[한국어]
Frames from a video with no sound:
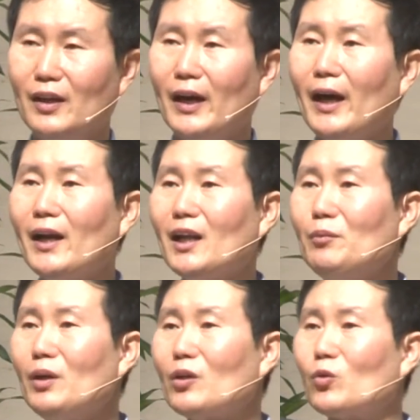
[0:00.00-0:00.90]

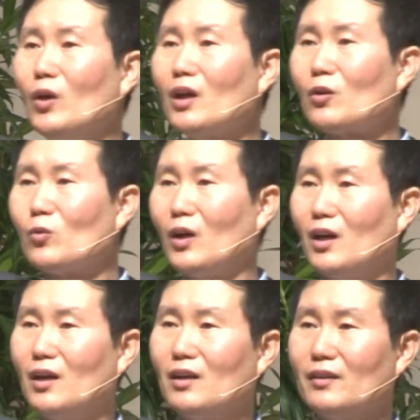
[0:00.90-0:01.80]
하나님의
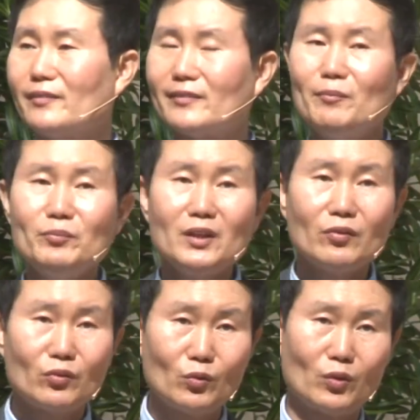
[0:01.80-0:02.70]
계획과 섭리
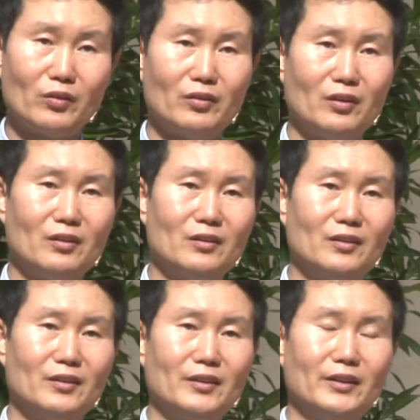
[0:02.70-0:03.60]
속에서
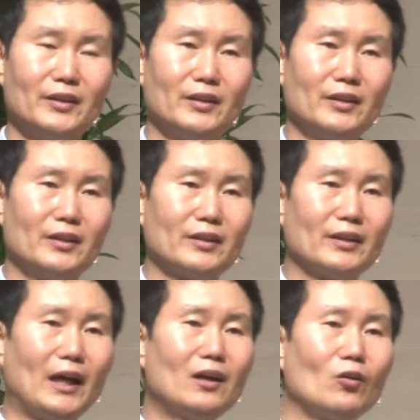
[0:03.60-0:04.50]

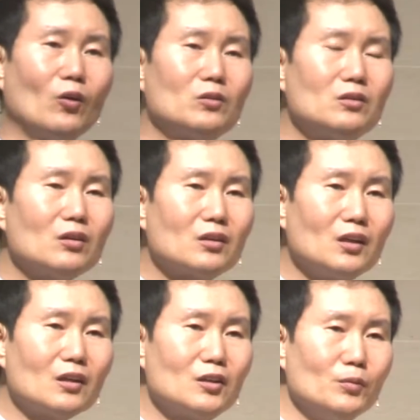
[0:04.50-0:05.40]
나를
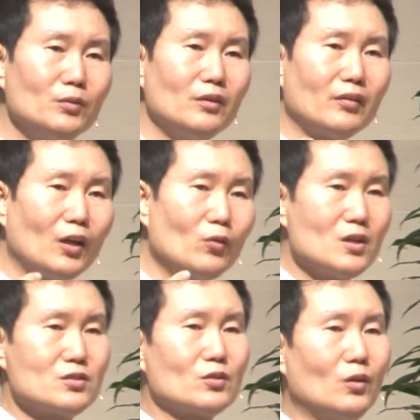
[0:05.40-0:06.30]
어떻게 그분이
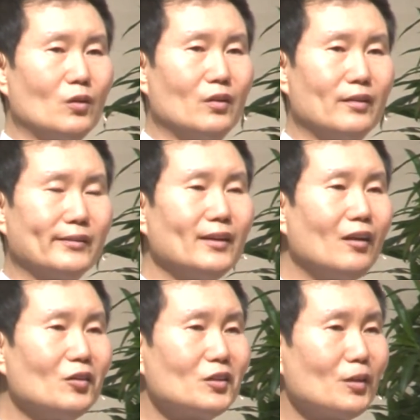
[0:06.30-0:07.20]
사용하시고
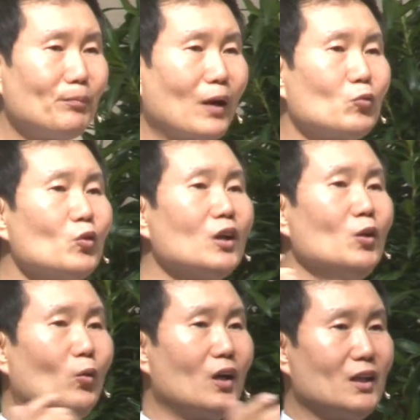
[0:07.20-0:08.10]
세상을 어떻게 바꾸기를
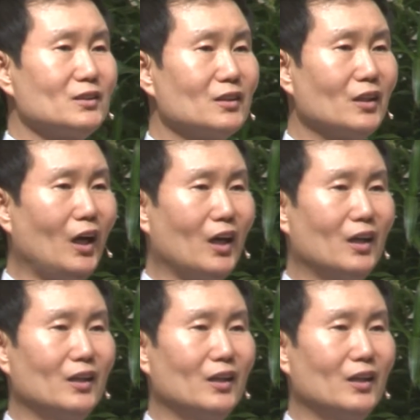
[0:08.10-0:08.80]
원하신가